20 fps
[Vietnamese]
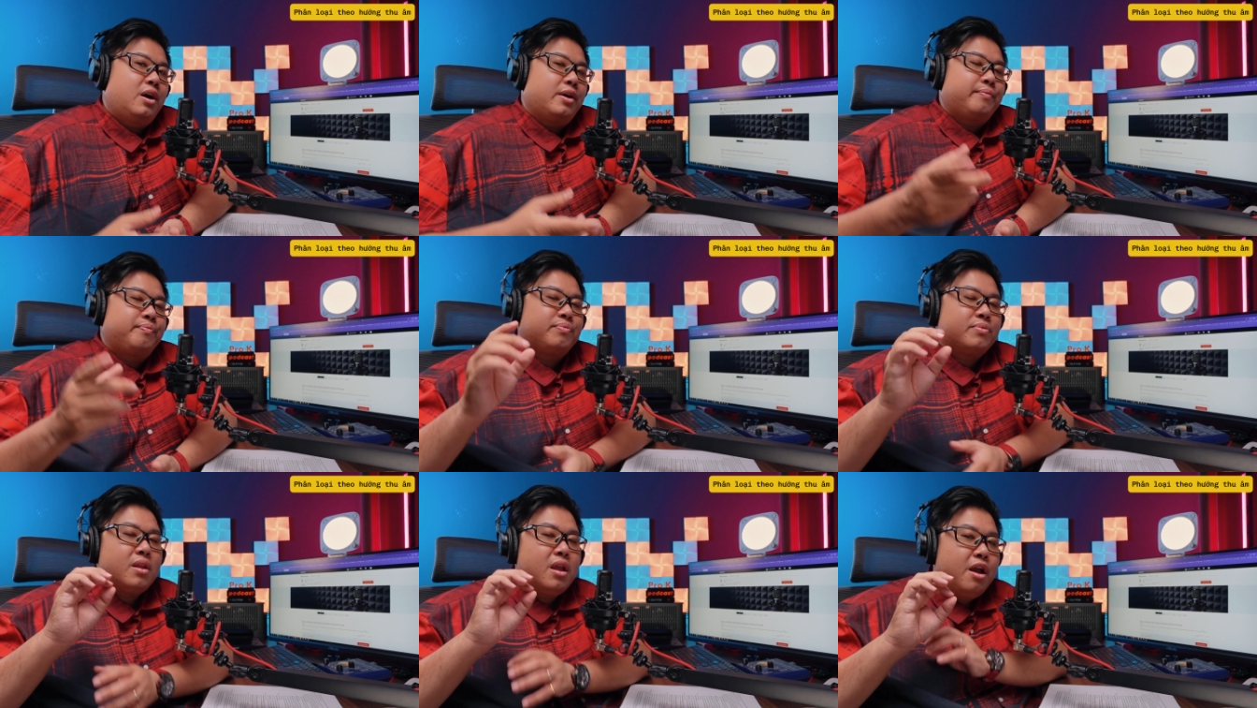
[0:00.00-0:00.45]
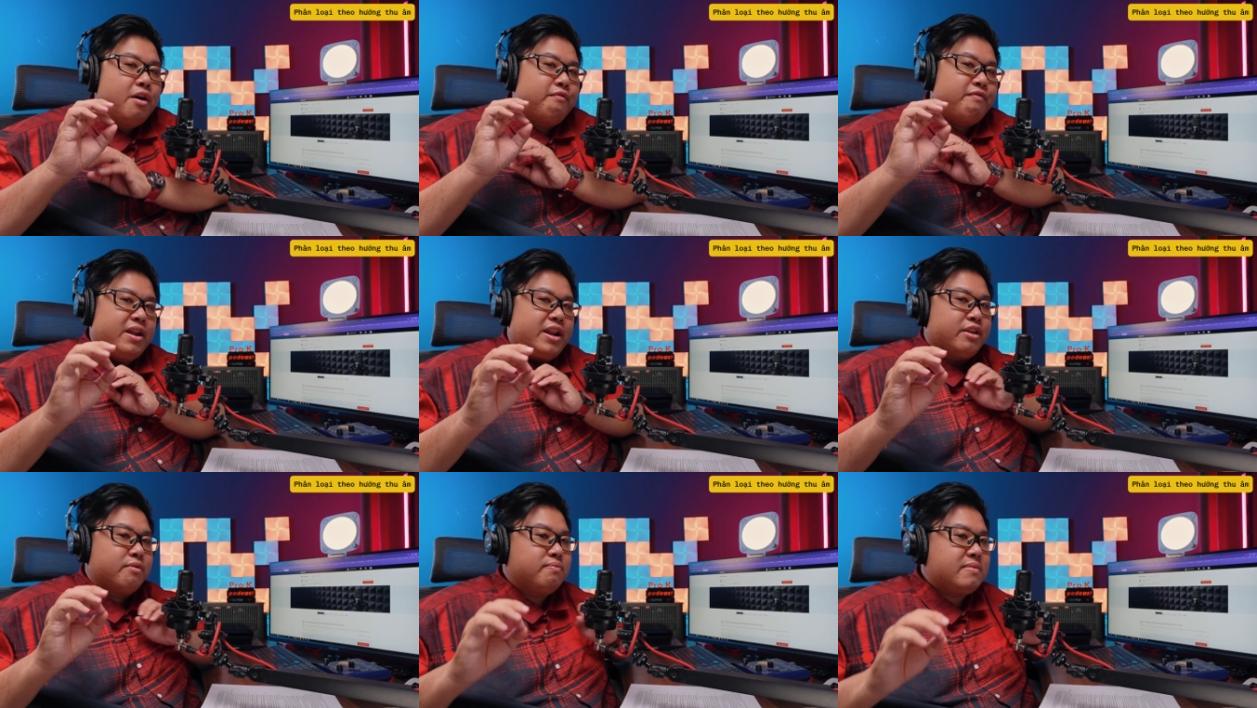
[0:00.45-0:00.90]
Rồi.
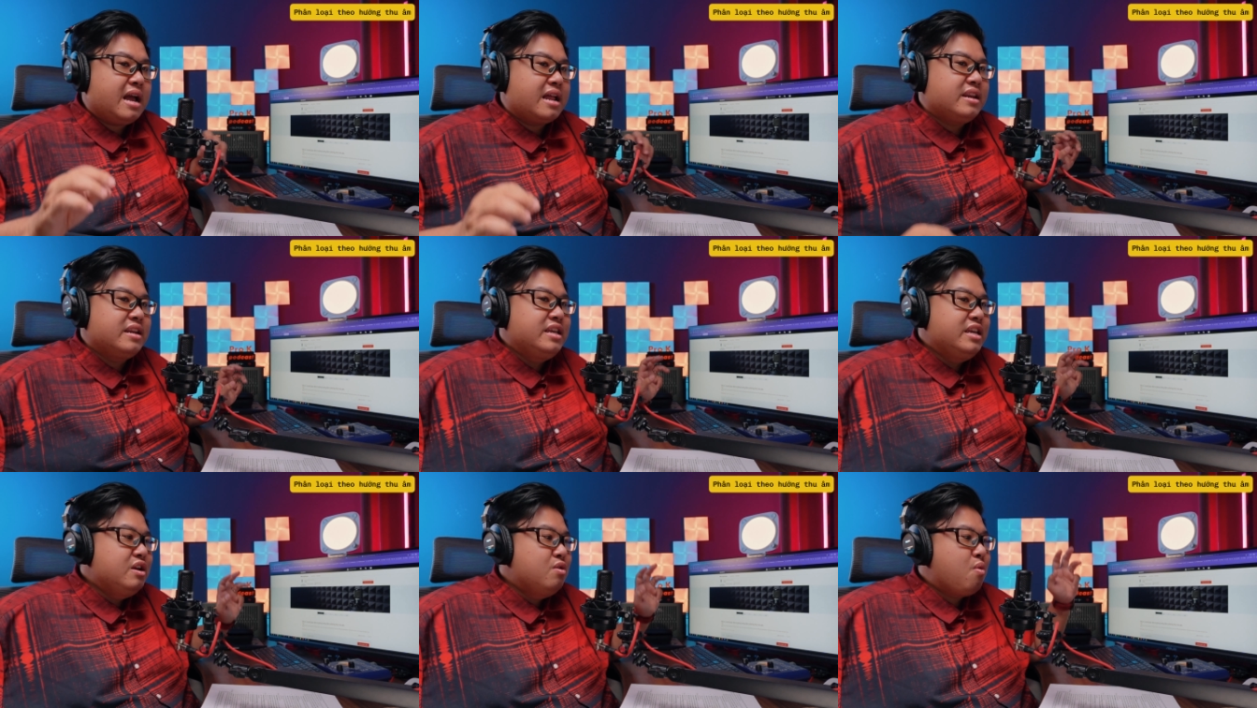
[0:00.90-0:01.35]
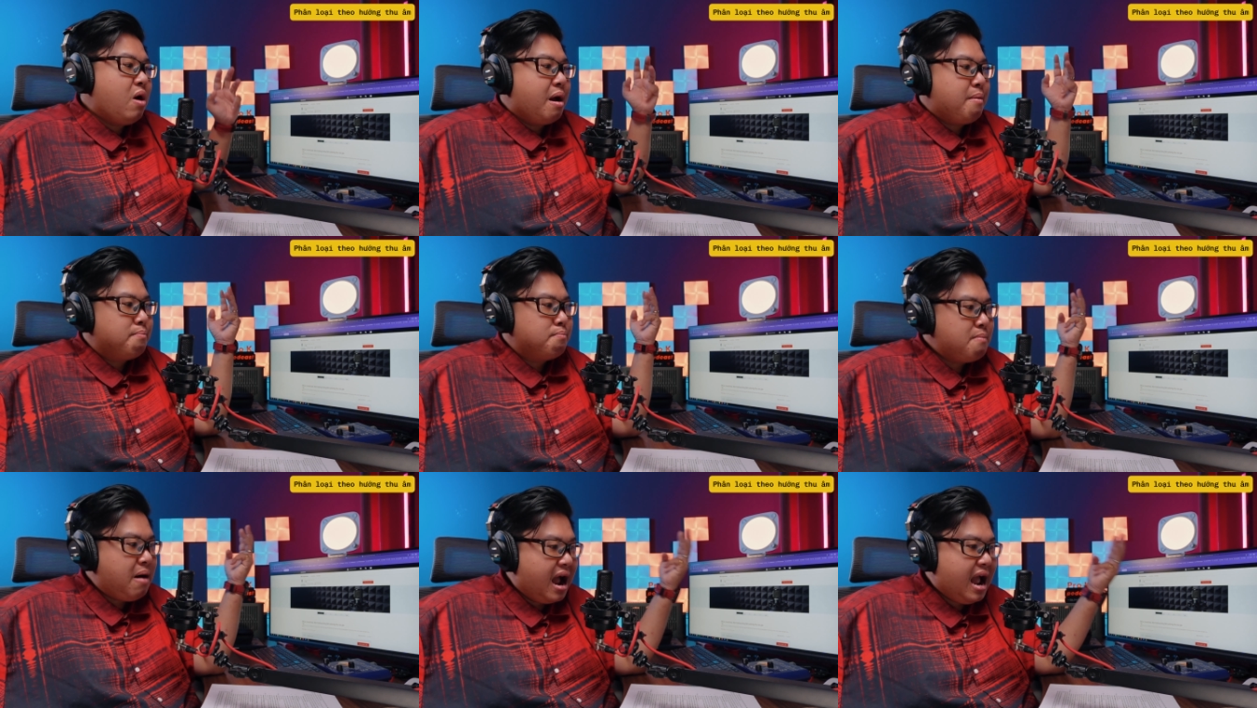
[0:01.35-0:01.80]
Vậy là chúng ta đi
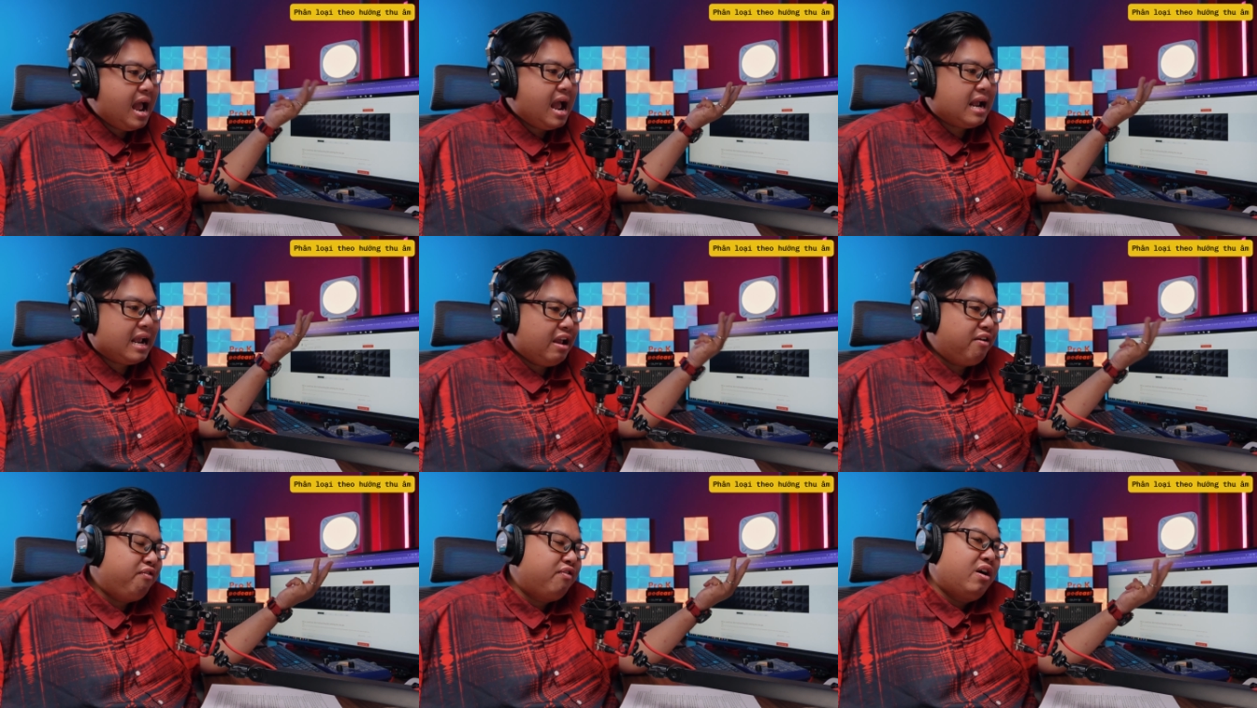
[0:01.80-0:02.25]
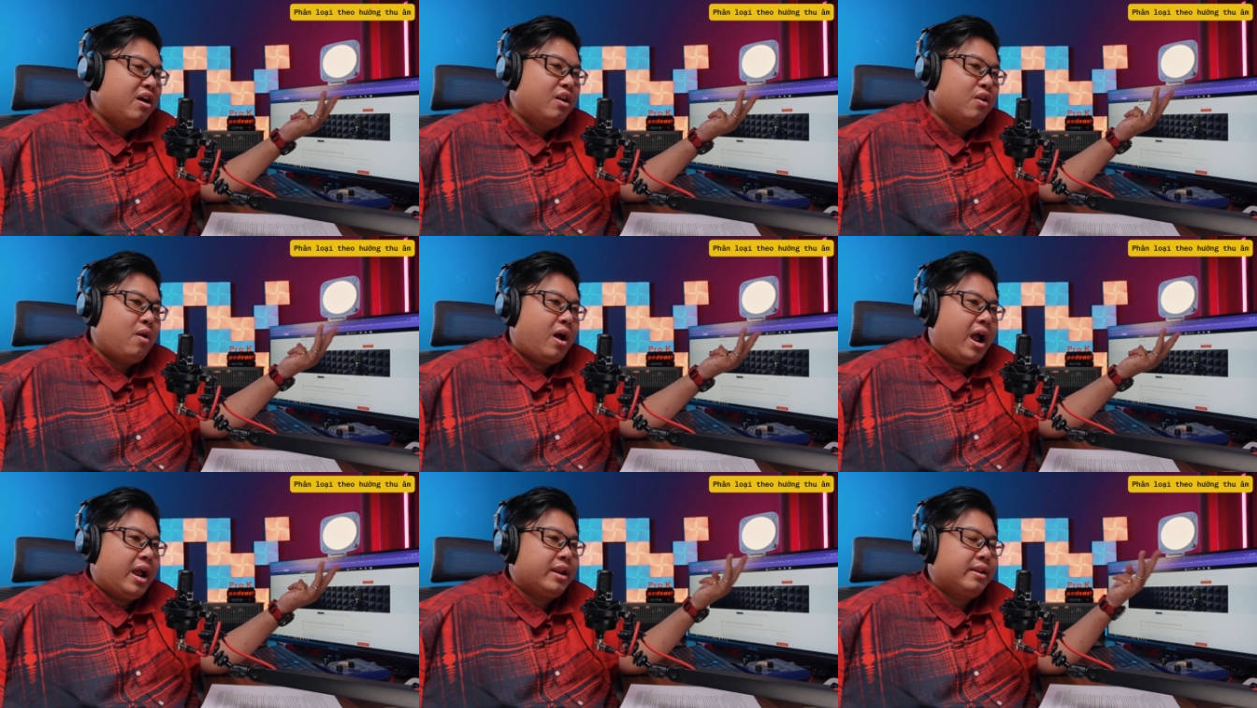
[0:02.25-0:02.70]
qua ba cái
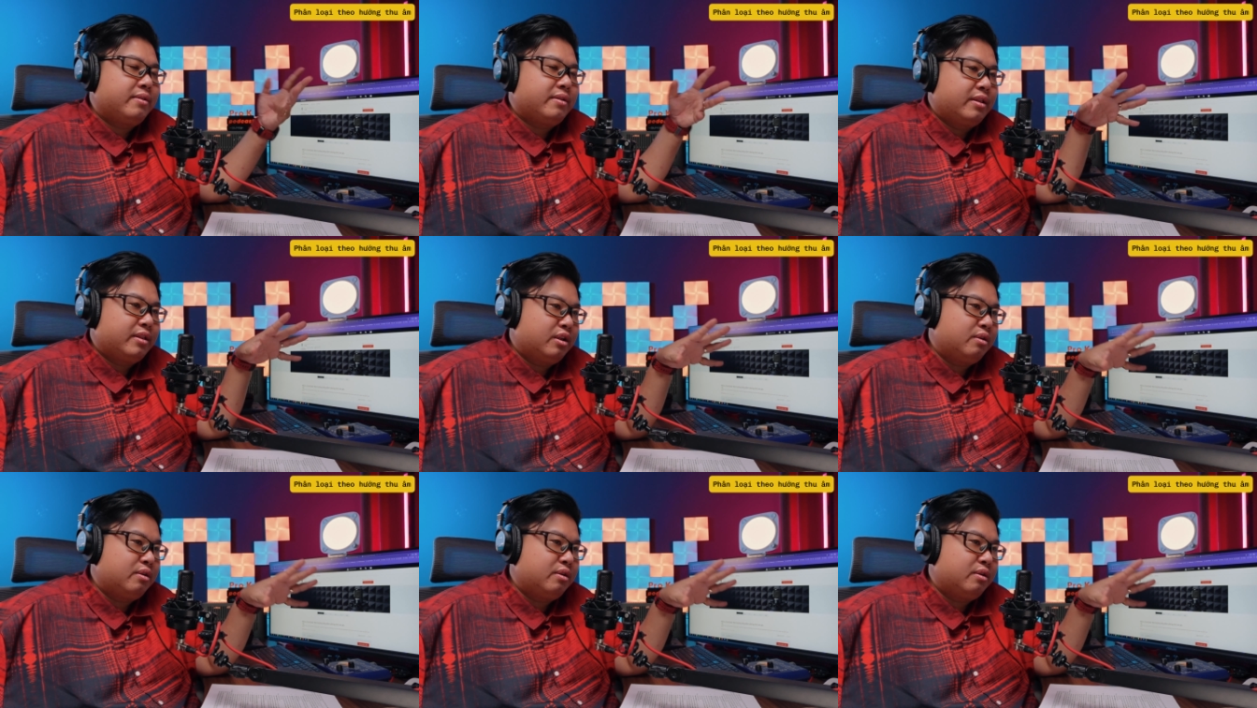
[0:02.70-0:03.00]
phân loại